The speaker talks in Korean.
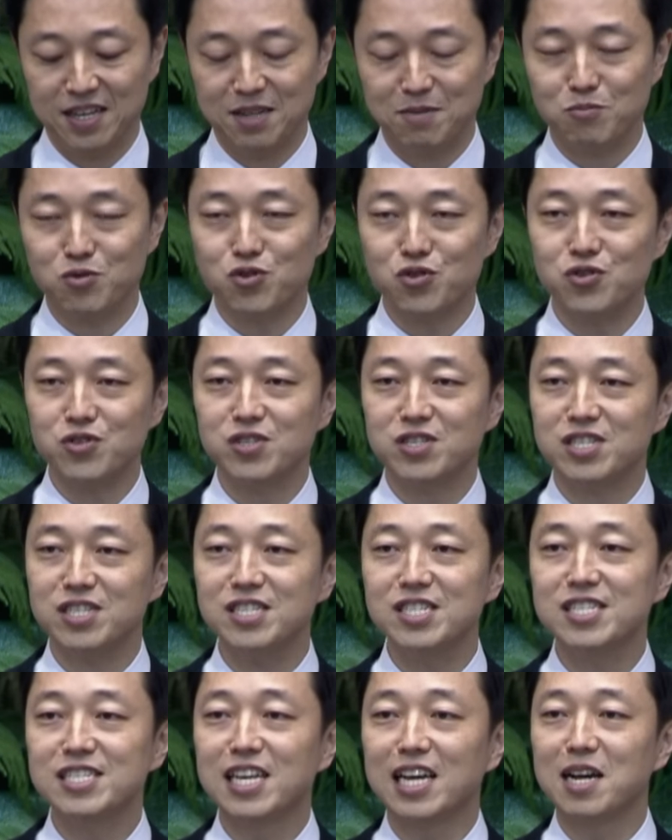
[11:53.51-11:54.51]
무슨
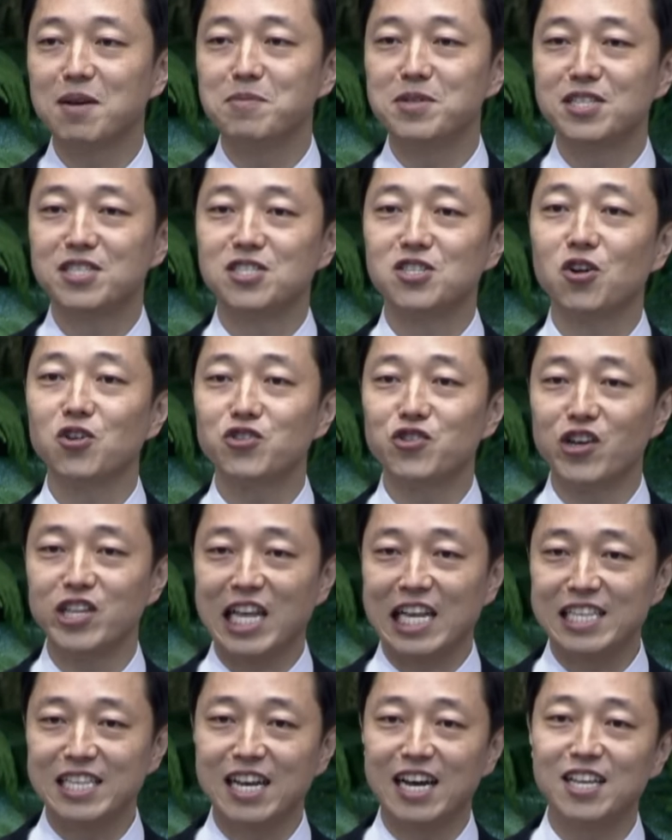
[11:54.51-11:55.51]
듣는 사람을 들었다
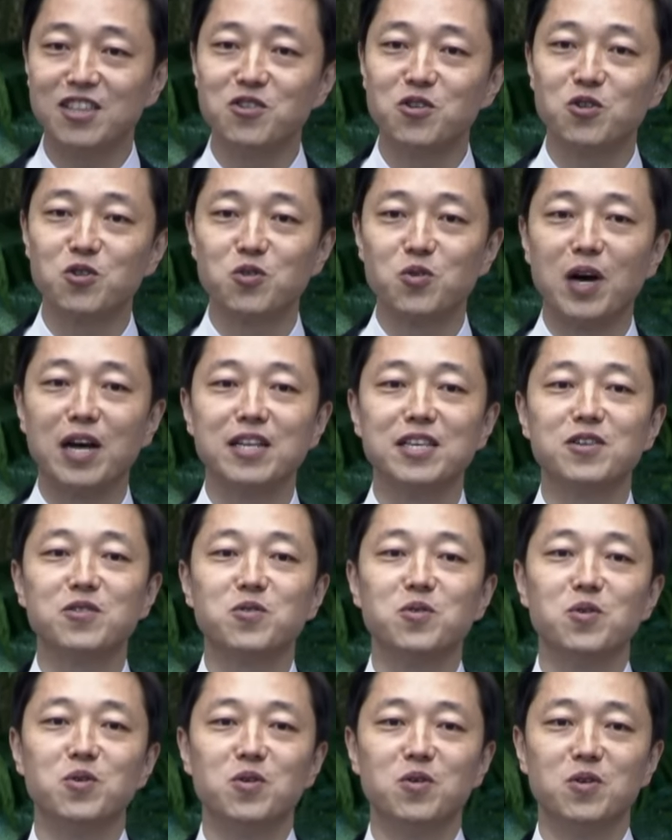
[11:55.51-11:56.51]
놨다 하는 것도
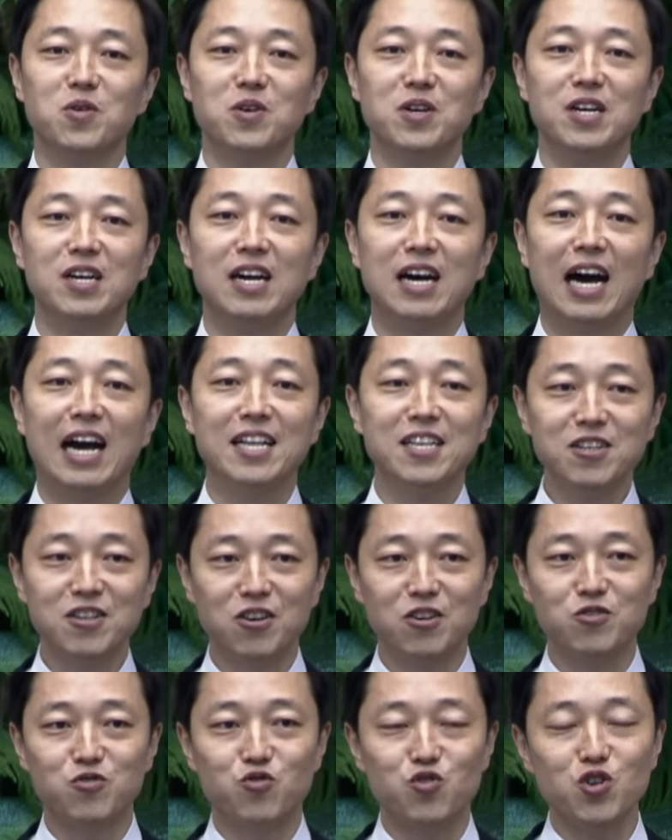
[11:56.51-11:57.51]
아니고
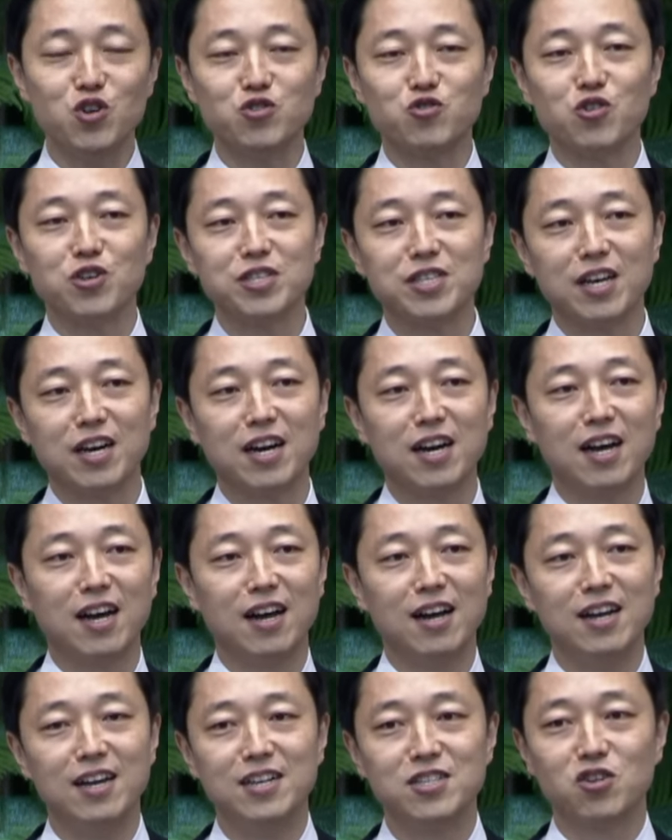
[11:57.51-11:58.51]
한껏 띄워주었다가
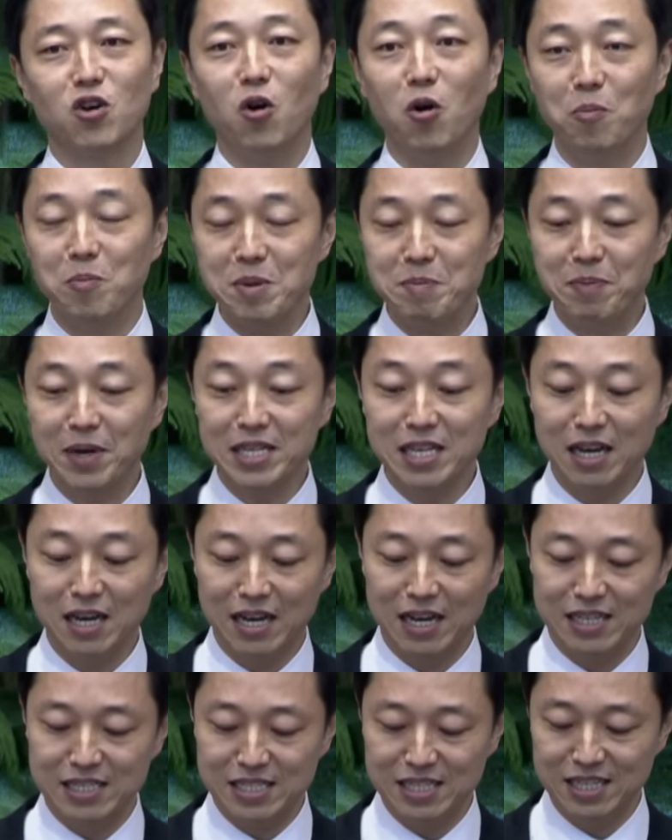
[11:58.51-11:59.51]
저
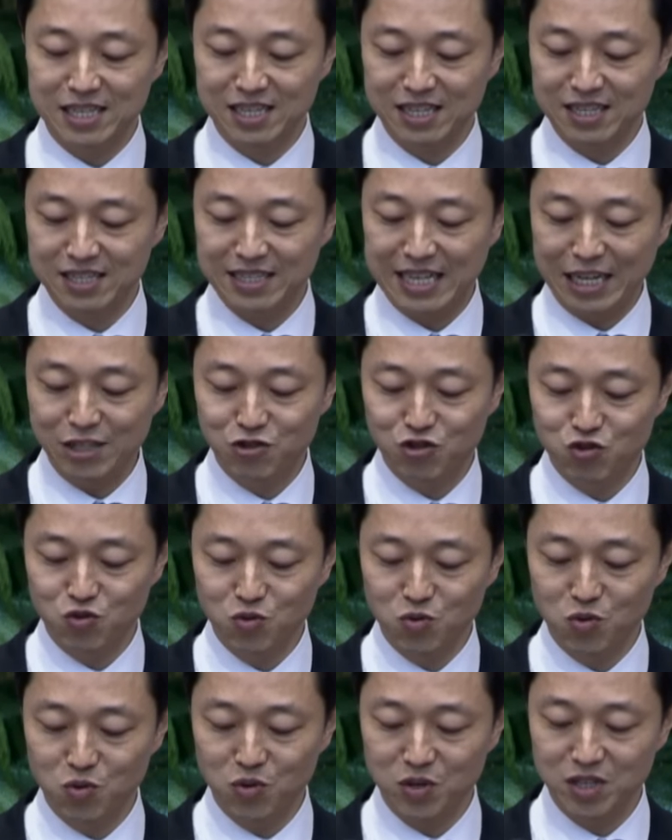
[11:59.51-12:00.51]
밑바닥까지
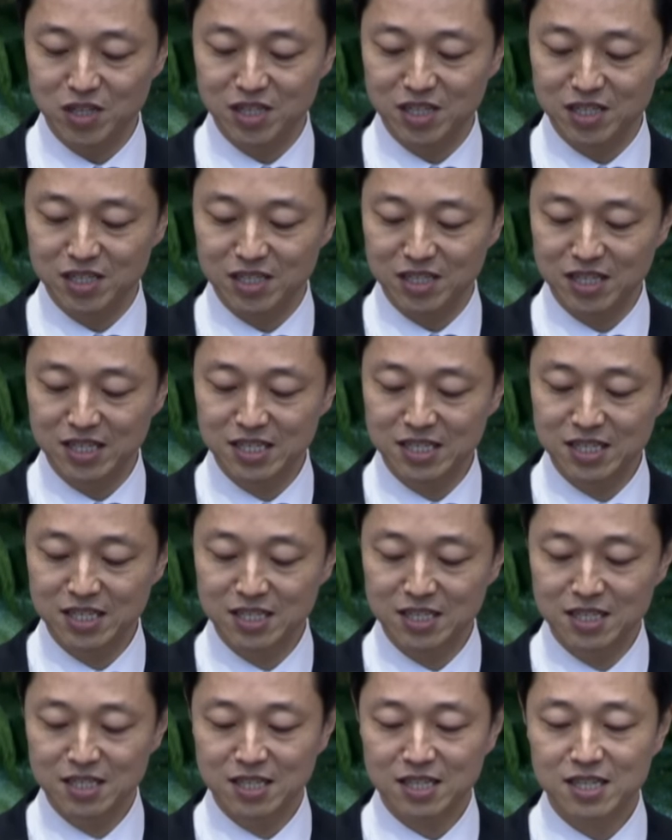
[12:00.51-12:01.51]
낮추고 있는
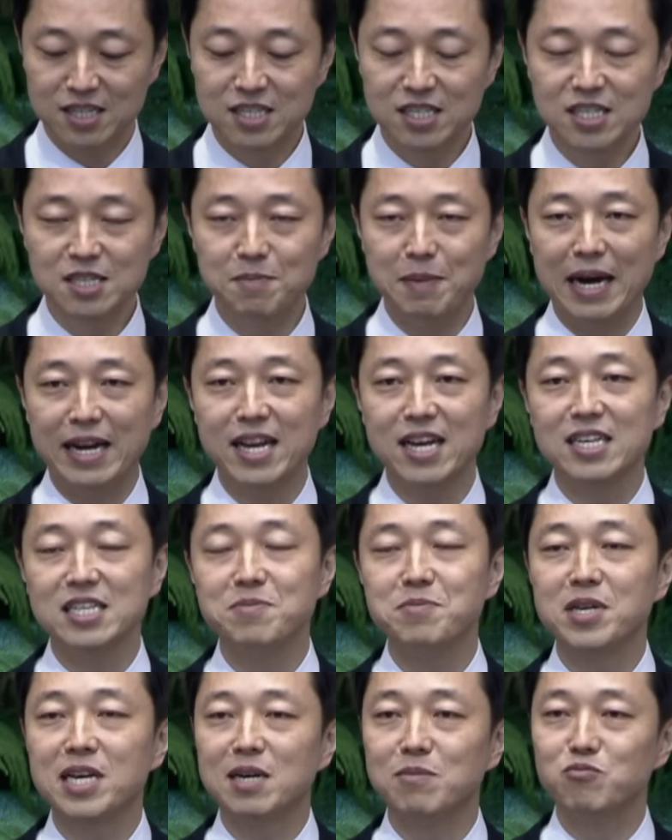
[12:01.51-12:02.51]
그 말의
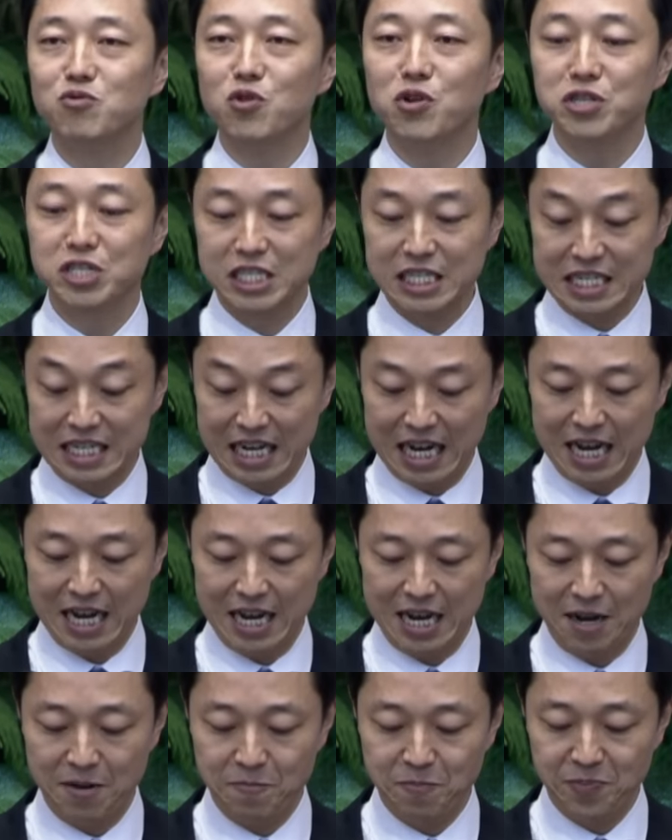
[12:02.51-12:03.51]
의미가
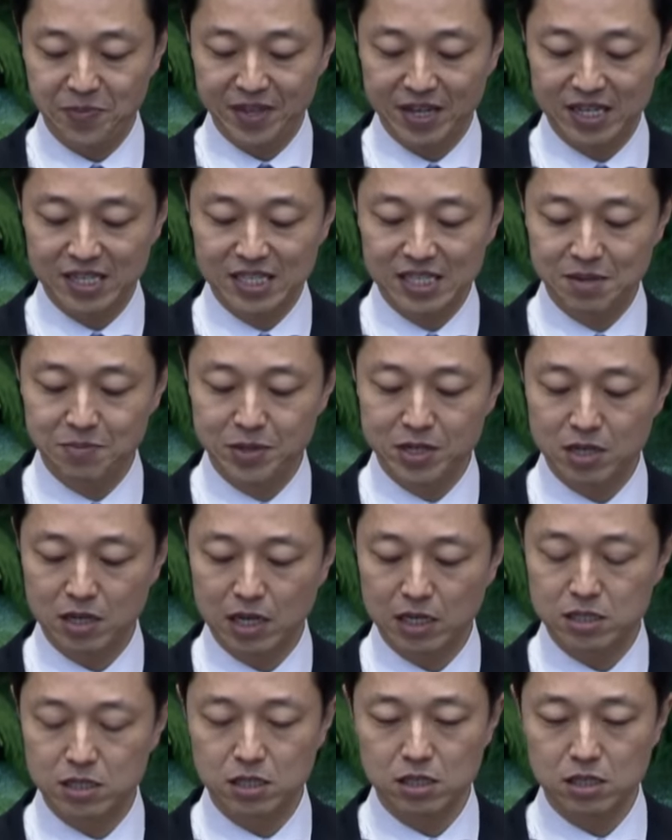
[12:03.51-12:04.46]
무엇일까? 그 의미를 같이